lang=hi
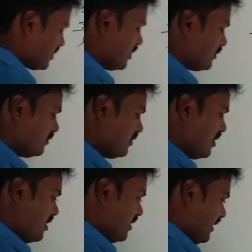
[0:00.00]
काट लो
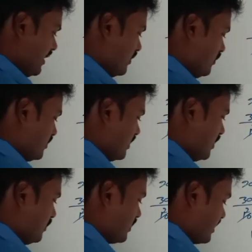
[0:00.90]
एक जीरो से
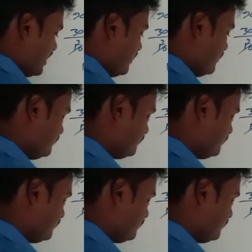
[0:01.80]
एक जीरो कट गया